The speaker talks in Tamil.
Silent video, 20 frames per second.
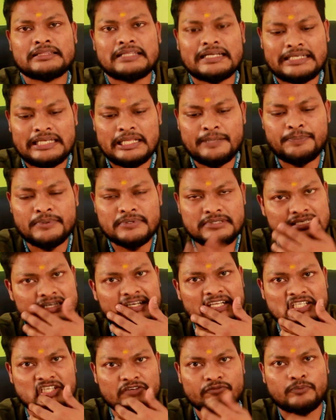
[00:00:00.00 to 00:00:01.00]
தேர்ட்டி
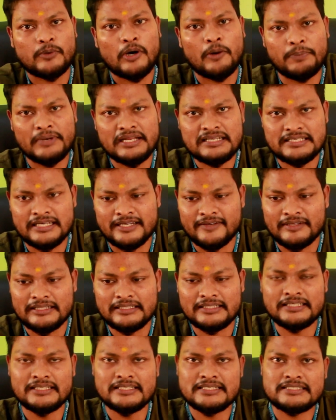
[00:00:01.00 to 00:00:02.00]
பர்சன்டேஜ் ஆஃப் பாப்புலேஷனை
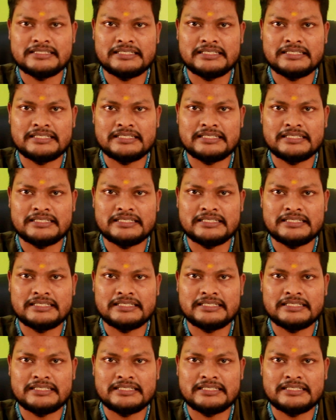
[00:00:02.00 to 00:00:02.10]
வந்து